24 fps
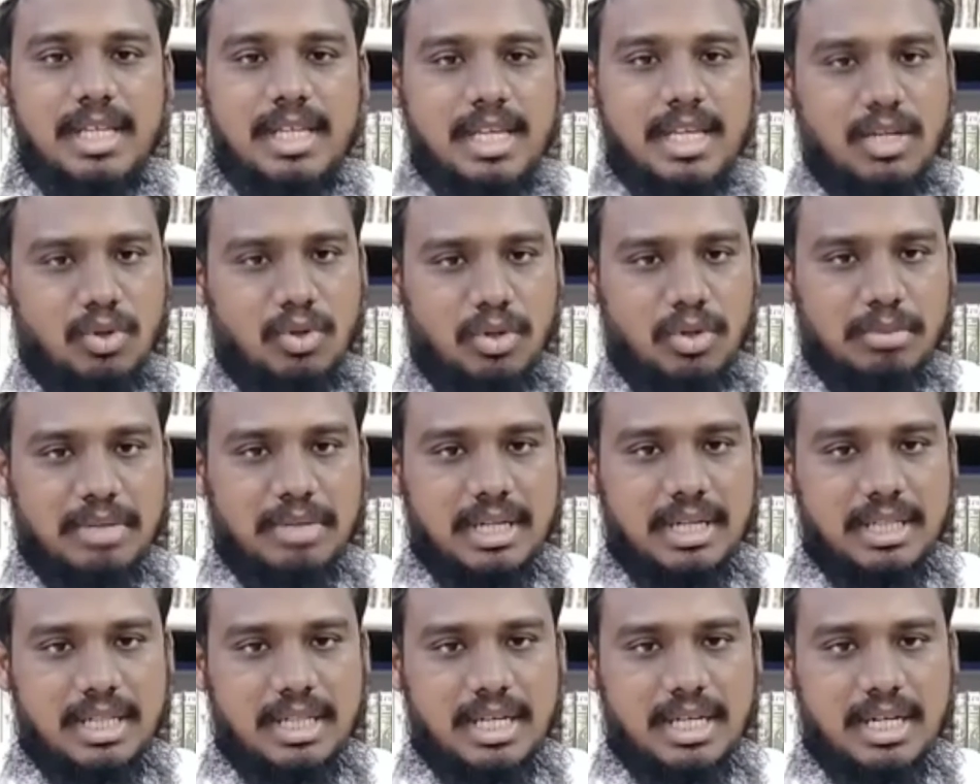இன்னொரு
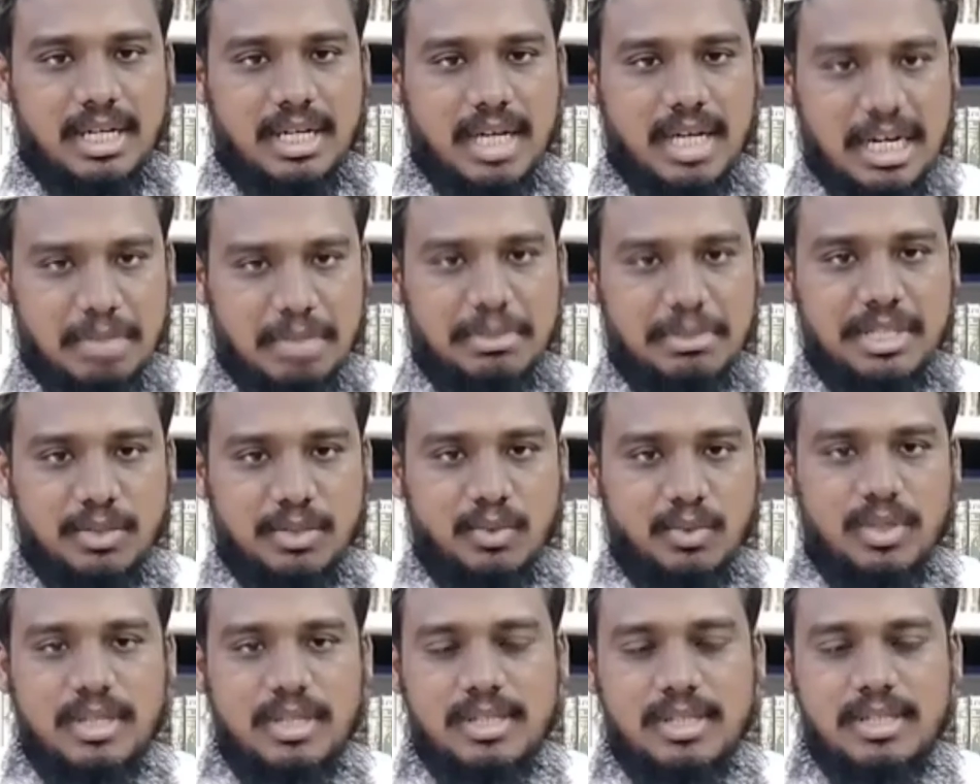மரம் தான் அனுமதி
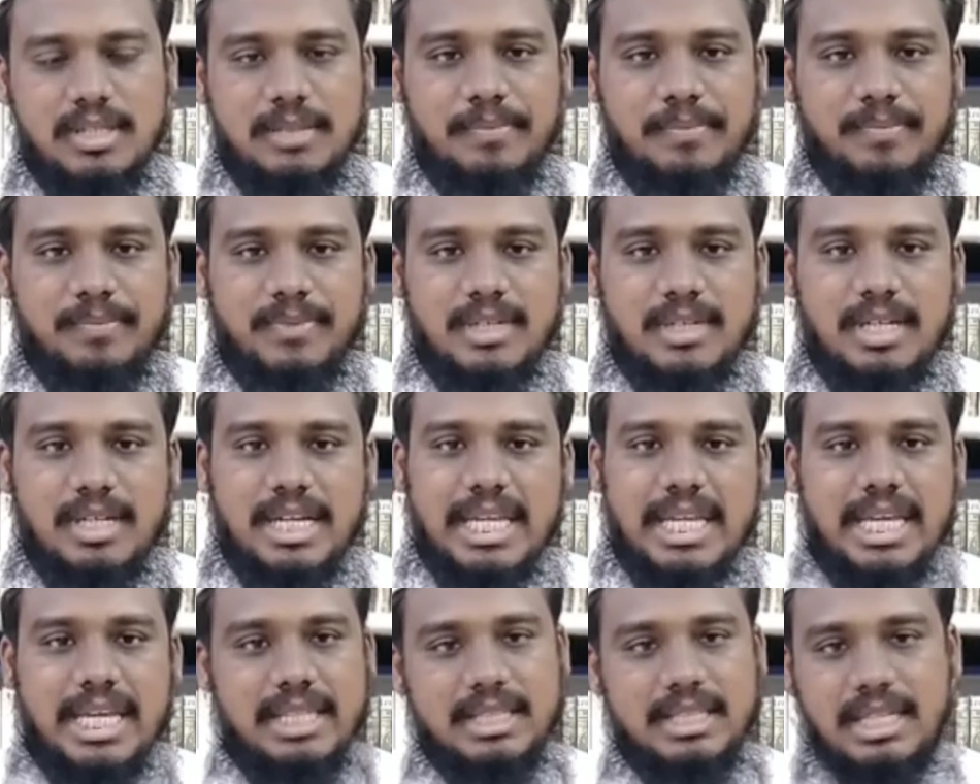கொடுக்குது
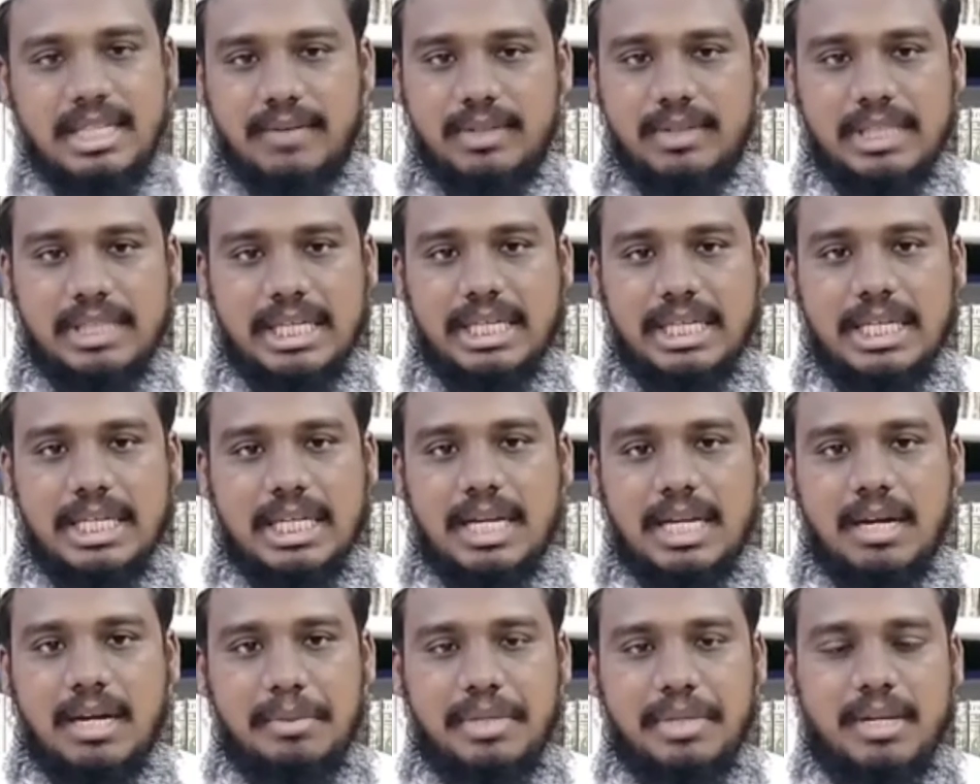நீ எந்தில் வந்து
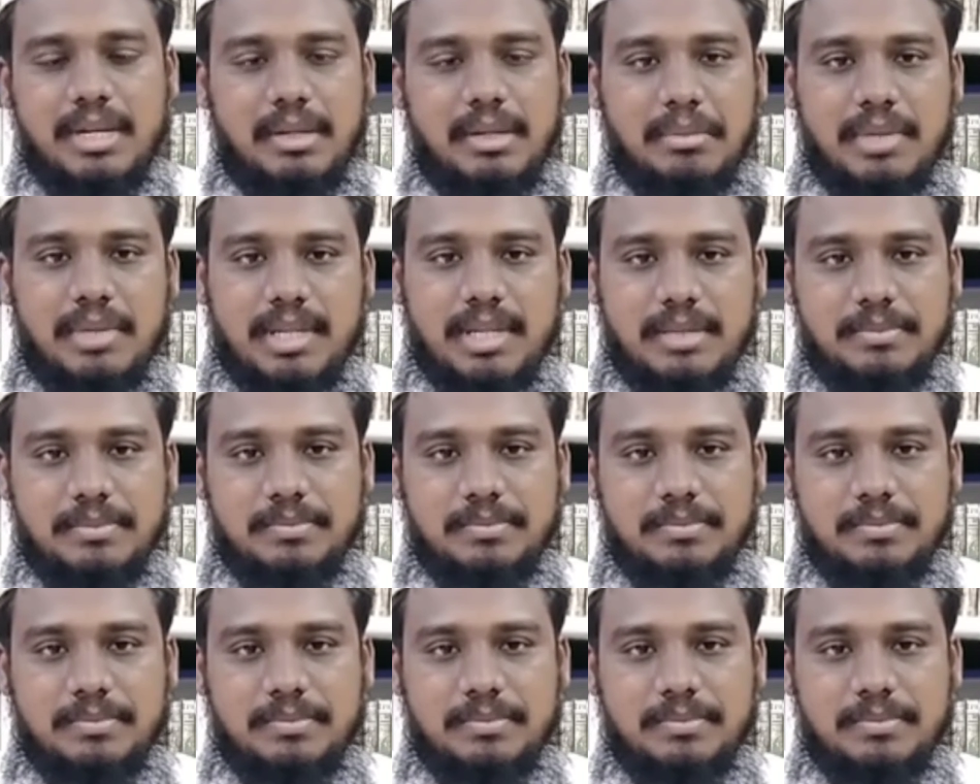தங்கிக்கலாம் அப்படின்ற மாதிரி